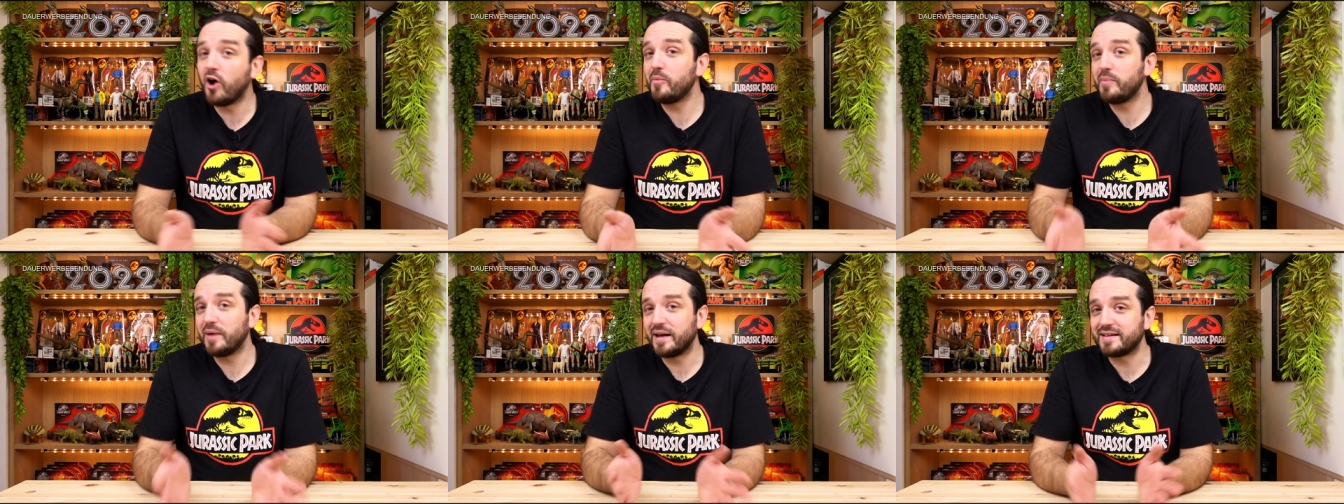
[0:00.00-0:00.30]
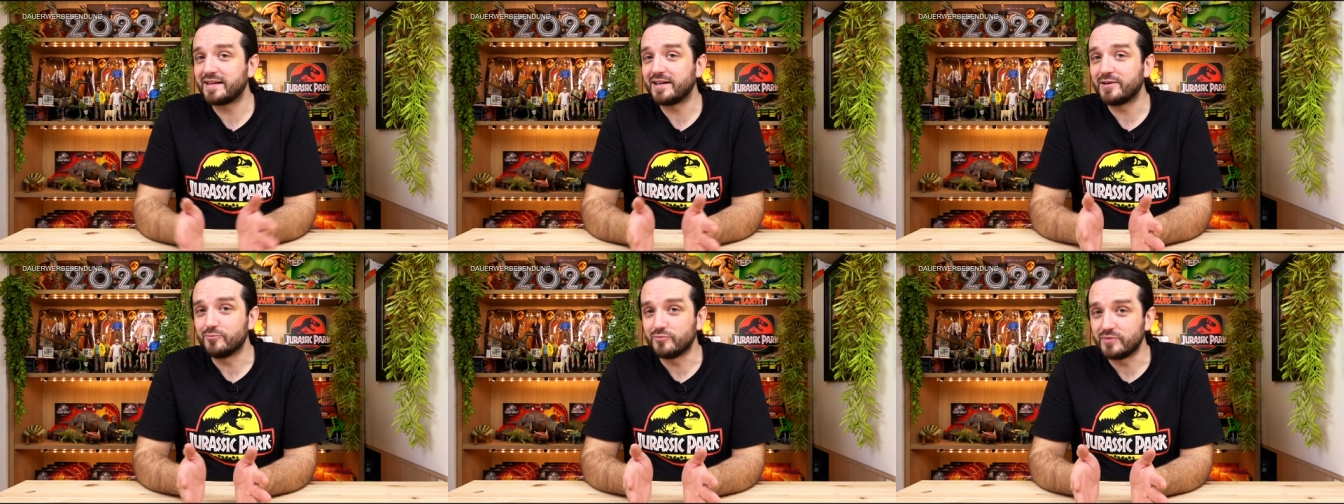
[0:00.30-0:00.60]
ob er
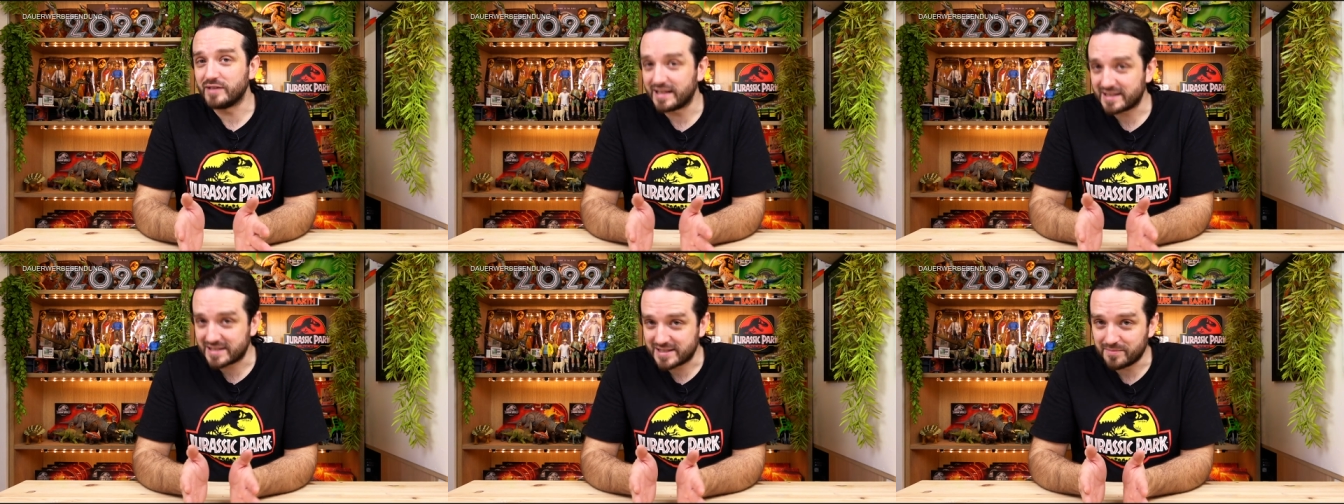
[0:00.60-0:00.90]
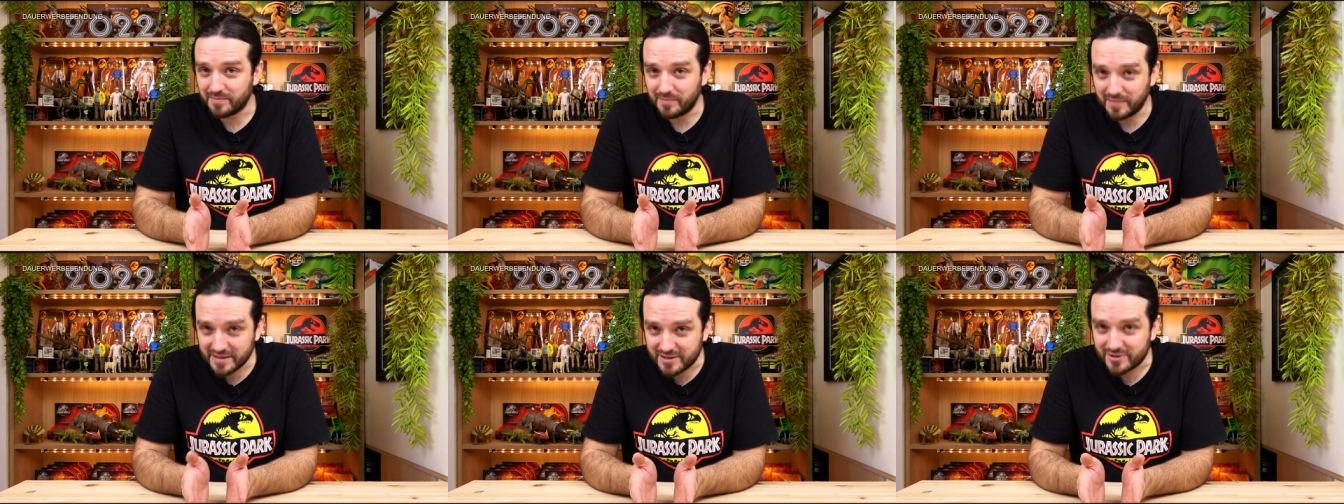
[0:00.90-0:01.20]
denn nun
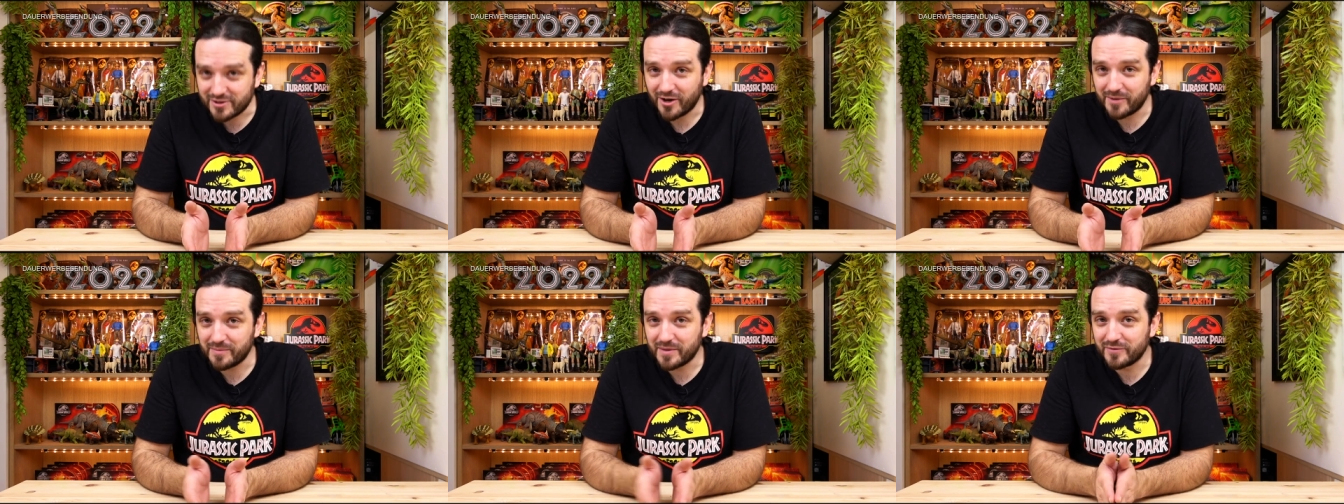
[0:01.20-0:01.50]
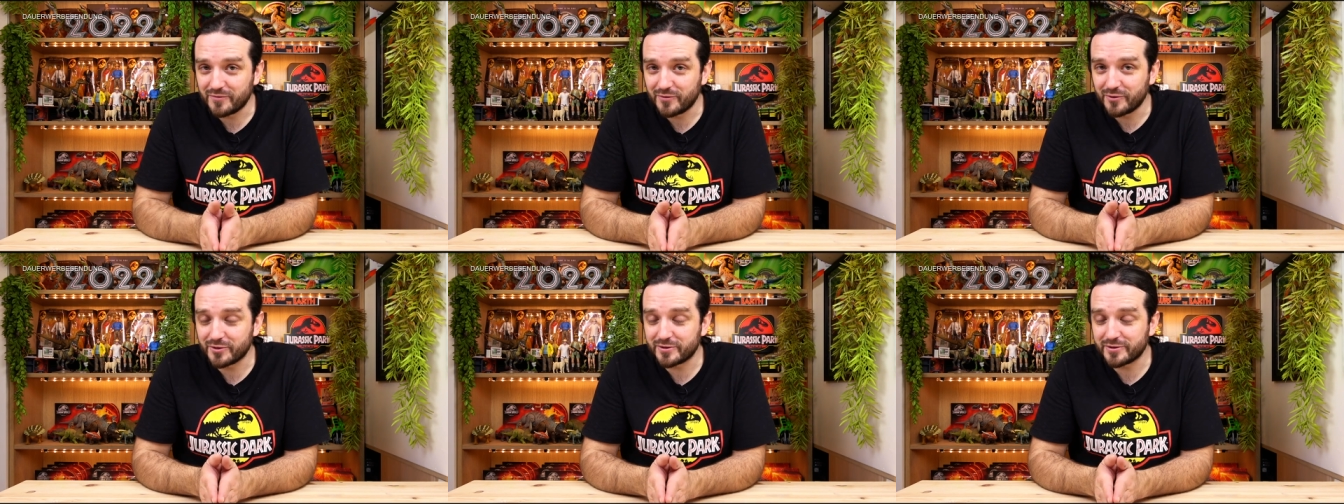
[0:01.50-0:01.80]
jetzt
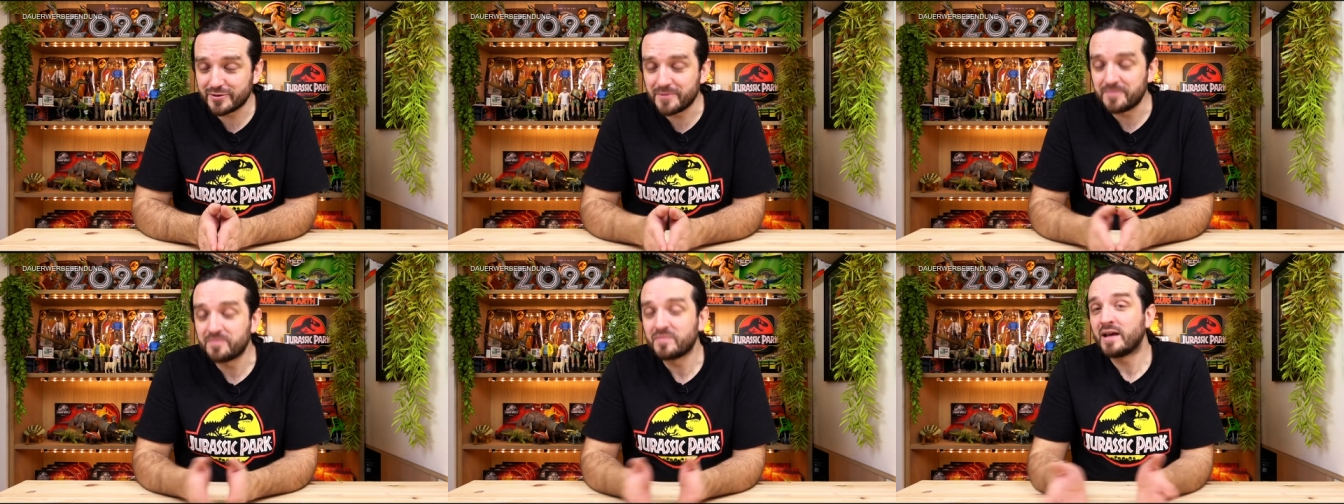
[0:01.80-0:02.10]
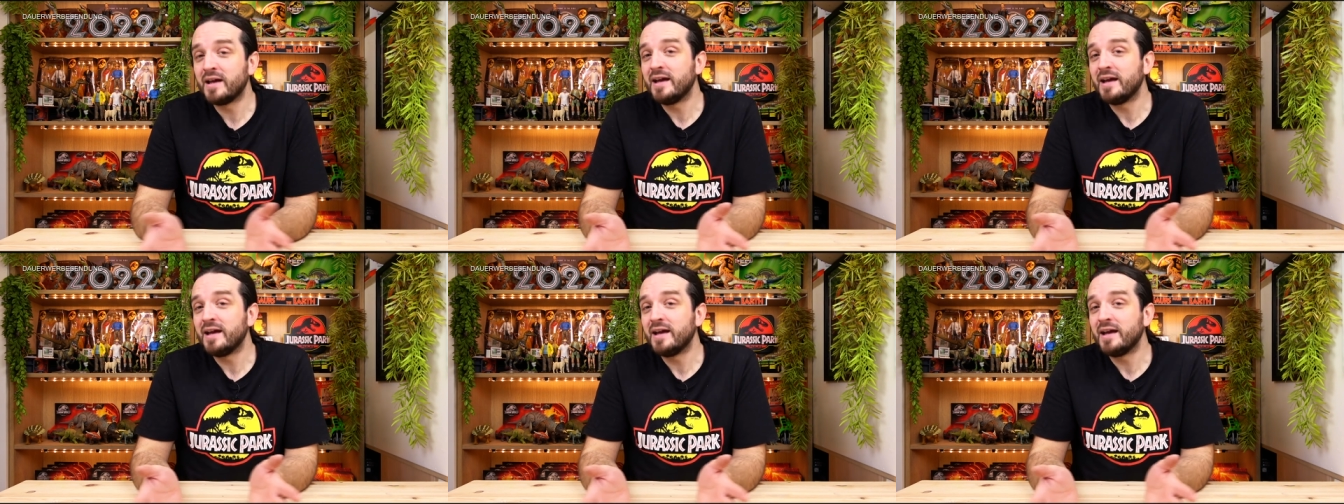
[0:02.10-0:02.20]
mitkommen würde.